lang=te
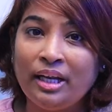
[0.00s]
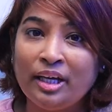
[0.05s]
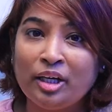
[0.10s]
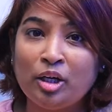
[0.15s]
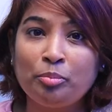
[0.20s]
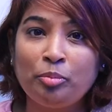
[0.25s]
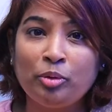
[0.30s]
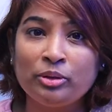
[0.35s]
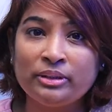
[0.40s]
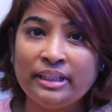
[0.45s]

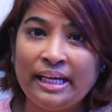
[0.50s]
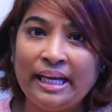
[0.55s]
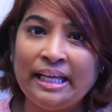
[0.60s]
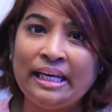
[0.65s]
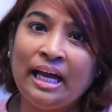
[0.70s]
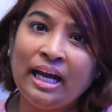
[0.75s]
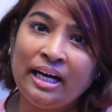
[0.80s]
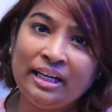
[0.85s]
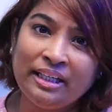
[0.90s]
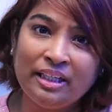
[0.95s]
లేకపోతే
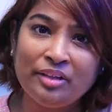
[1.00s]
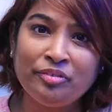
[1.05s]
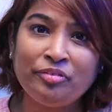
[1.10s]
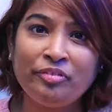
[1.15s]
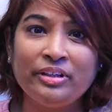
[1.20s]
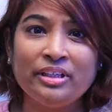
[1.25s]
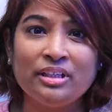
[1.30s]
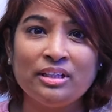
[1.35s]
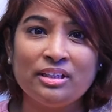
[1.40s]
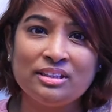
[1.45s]
ఎలాంటి
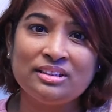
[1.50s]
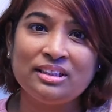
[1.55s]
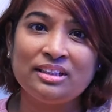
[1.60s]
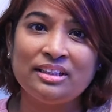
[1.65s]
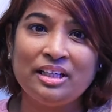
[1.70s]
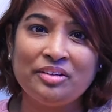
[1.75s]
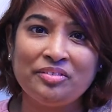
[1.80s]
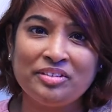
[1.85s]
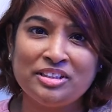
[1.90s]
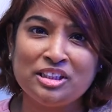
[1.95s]
ఫియర్స్
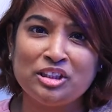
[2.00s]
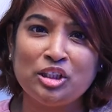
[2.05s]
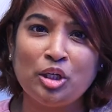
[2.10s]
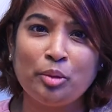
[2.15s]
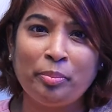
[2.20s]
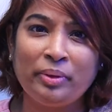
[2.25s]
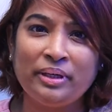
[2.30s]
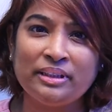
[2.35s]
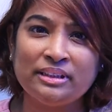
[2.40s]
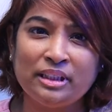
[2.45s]
అనేవి
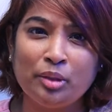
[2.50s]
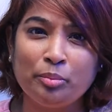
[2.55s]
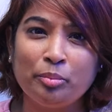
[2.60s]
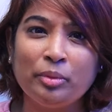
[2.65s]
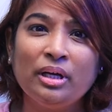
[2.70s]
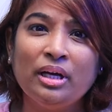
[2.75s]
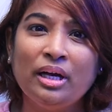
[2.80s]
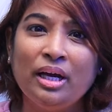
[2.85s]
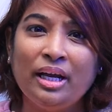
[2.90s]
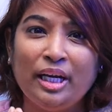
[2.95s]
చిన్నప్పటి నుంచి అంటే
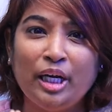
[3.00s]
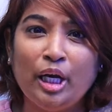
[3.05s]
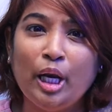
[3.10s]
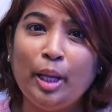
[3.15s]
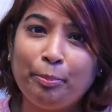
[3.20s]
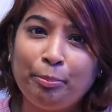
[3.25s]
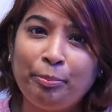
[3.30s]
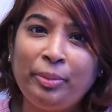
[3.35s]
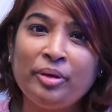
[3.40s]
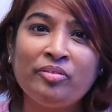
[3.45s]

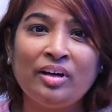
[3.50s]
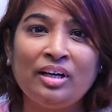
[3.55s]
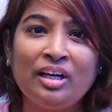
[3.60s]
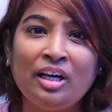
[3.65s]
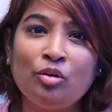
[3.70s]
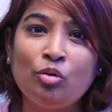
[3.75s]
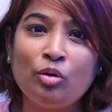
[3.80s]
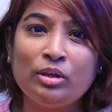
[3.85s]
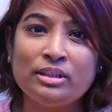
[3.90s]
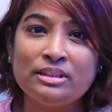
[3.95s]
నొప్పి
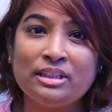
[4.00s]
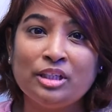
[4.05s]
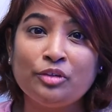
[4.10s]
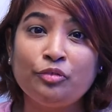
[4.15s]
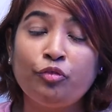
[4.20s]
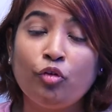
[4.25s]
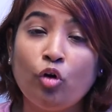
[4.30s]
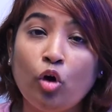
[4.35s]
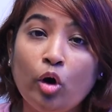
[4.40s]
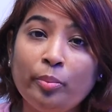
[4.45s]
వల్ల వచ్చే
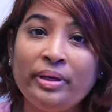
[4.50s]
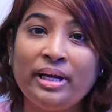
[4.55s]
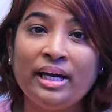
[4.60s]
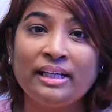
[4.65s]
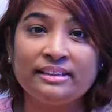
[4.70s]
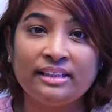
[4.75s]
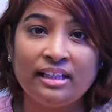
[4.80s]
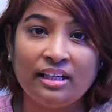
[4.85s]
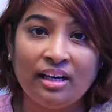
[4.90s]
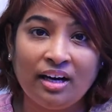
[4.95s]

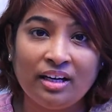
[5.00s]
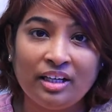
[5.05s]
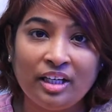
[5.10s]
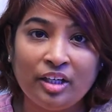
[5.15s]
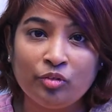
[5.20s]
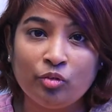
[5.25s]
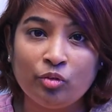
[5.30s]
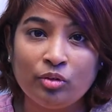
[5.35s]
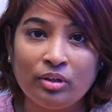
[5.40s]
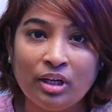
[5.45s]
ఫోబియాస్
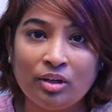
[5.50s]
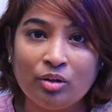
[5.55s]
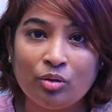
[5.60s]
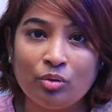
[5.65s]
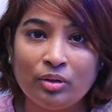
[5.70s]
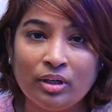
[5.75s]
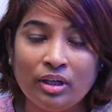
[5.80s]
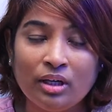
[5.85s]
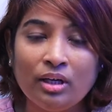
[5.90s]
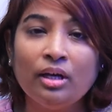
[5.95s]
ఎలాంటివి ఉన్నా
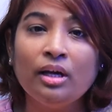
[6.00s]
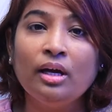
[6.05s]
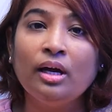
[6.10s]
కూడా